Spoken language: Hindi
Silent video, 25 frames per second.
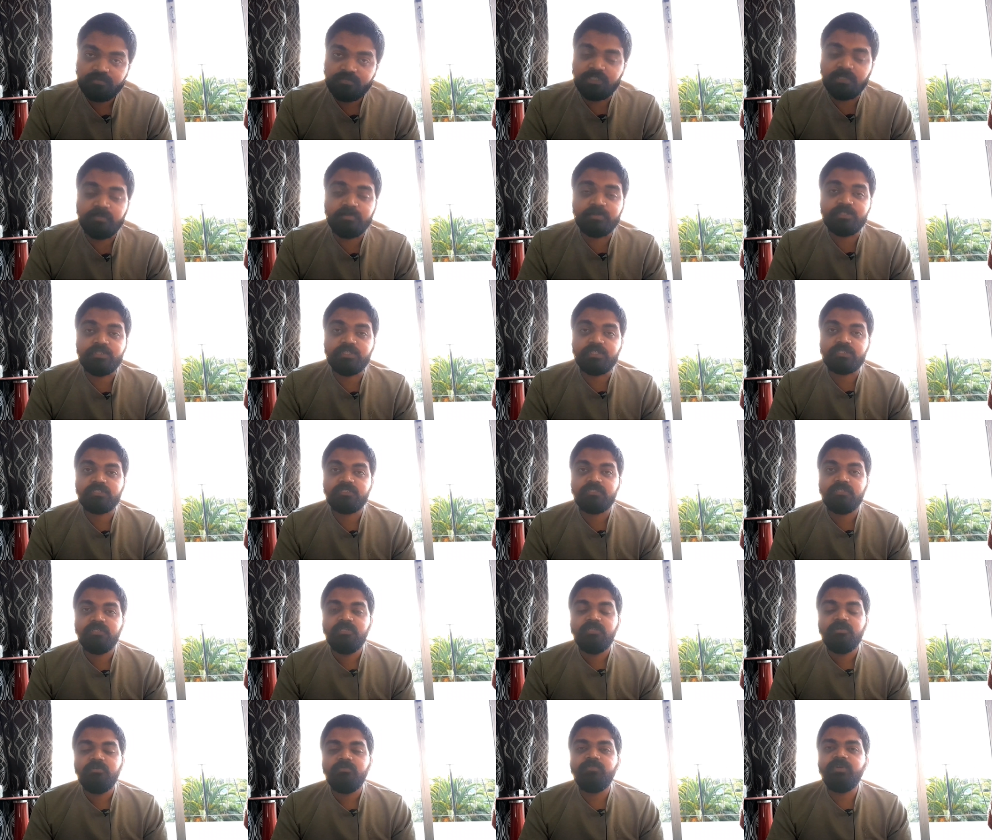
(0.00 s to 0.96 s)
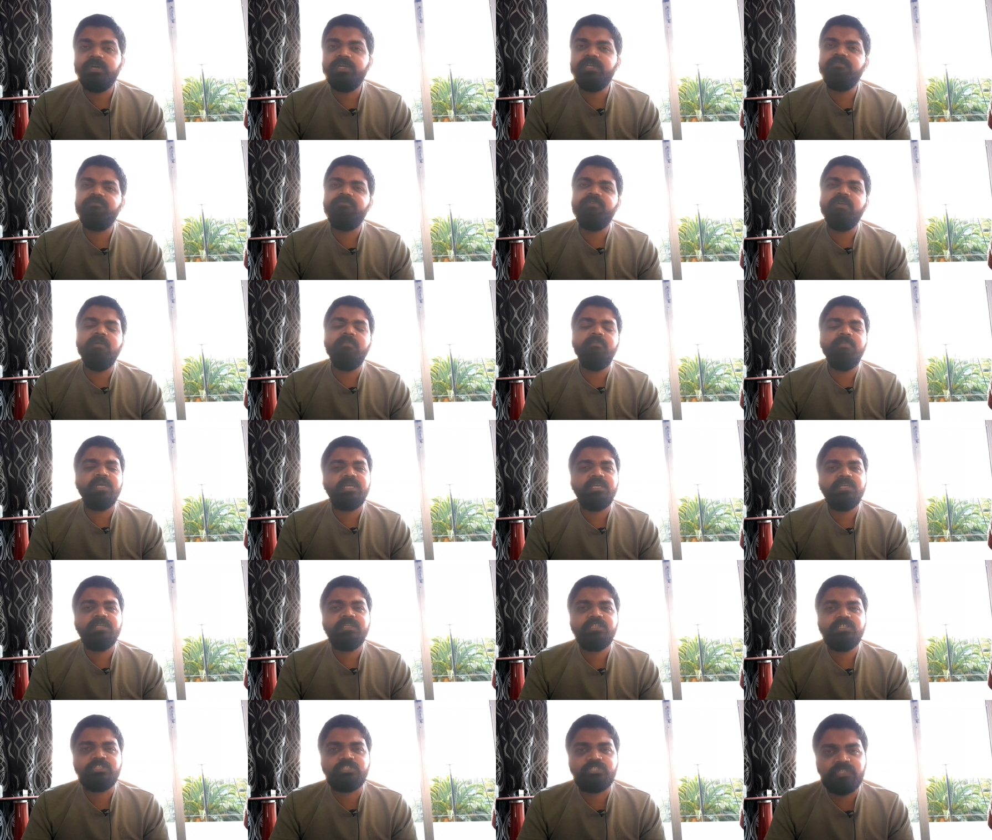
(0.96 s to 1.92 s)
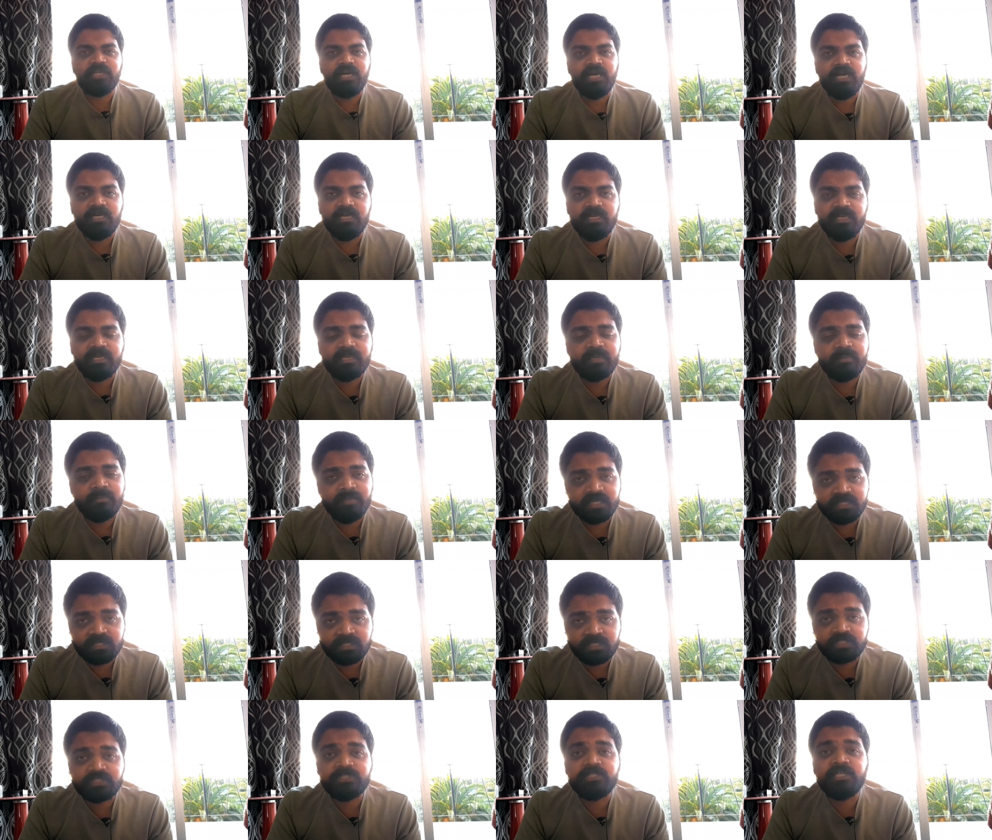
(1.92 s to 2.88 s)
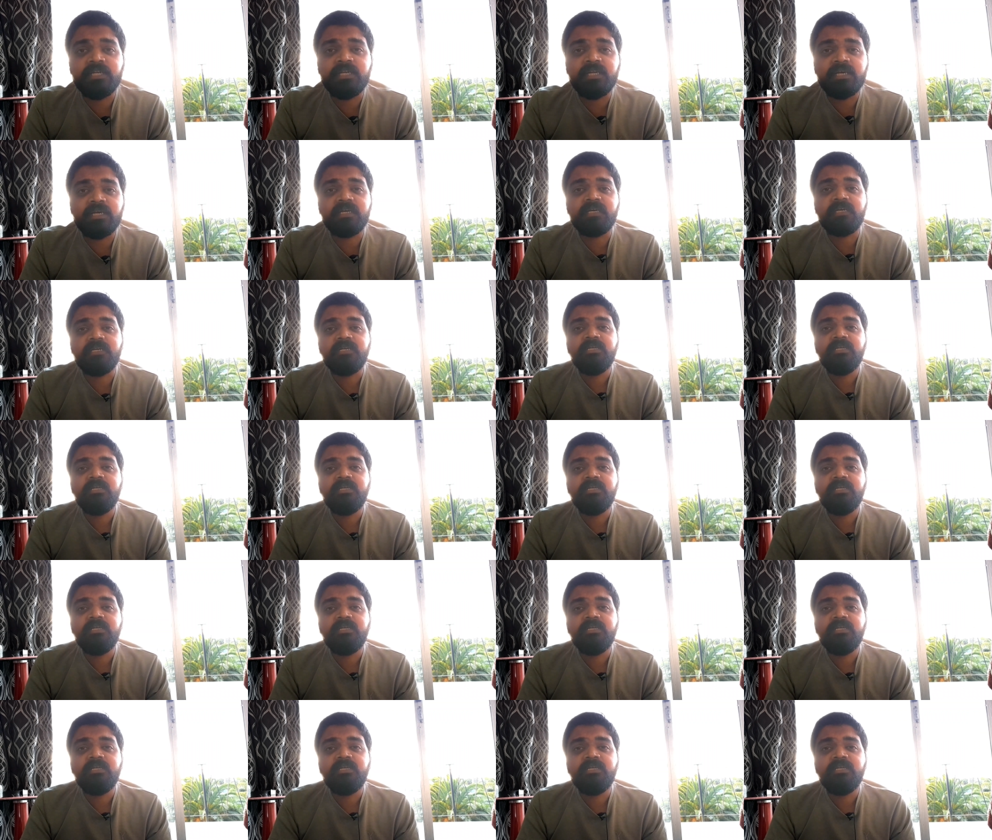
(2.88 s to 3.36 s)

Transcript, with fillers: जबरदस्त वही फिल्म मेकिंग की स्टाइल एक मैसेज देना